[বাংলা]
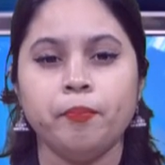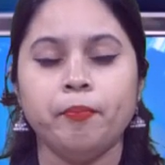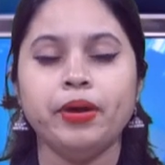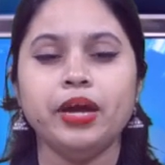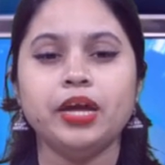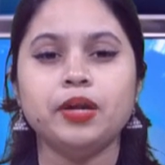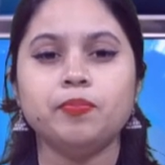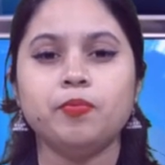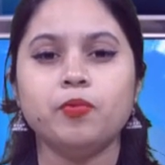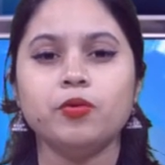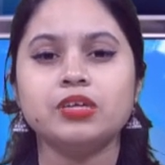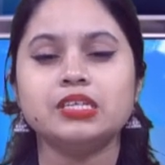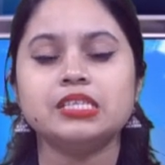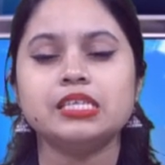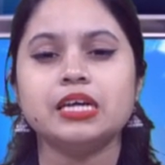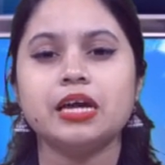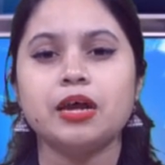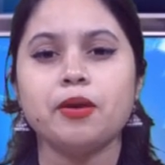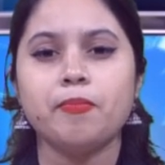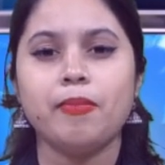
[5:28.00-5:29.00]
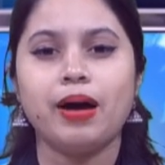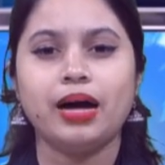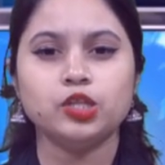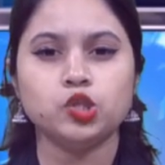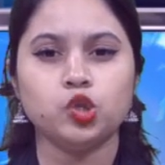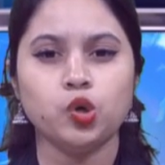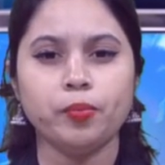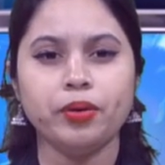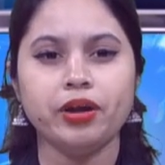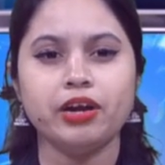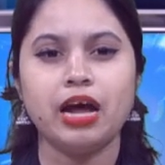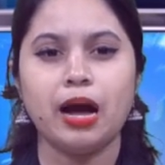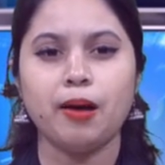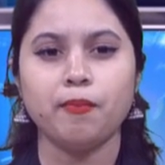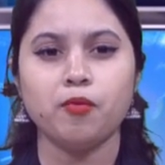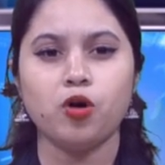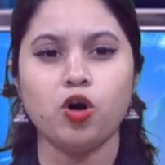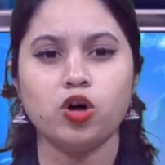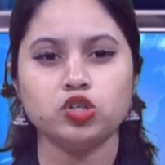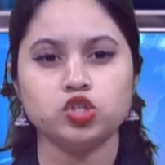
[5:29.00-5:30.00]
বিট পুলিশিং এর মাধ্যমে
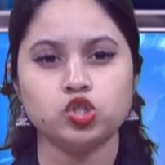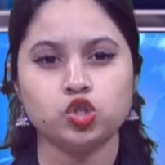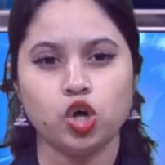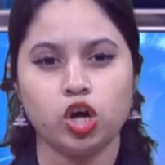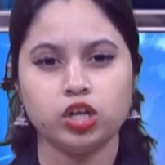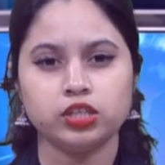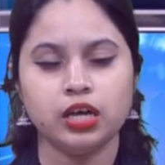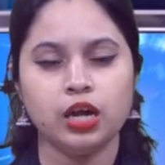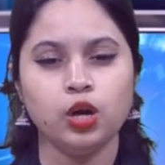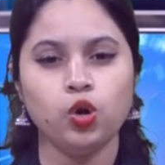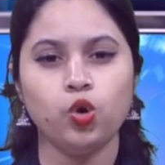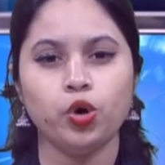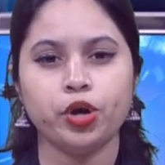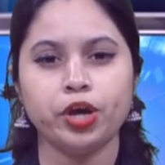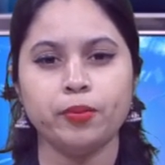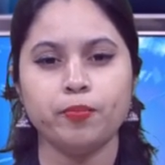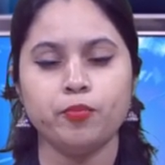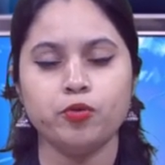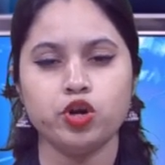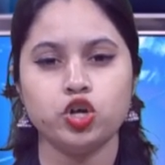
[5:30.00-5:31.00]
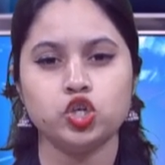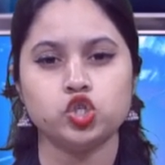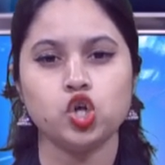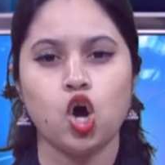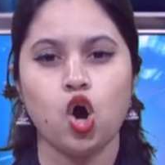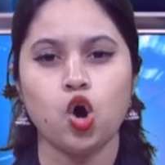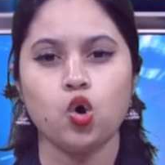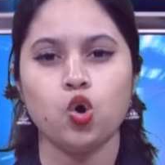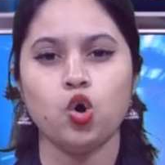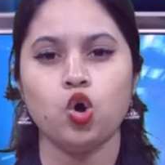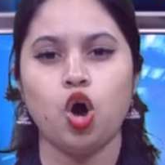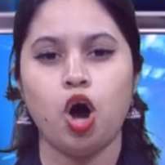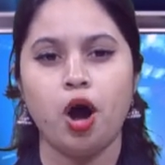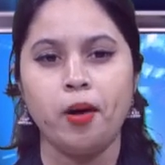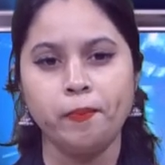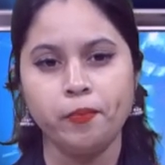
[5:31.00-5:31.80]
রামগঞ্জ তথা লক্ষ্মীপুরের সকল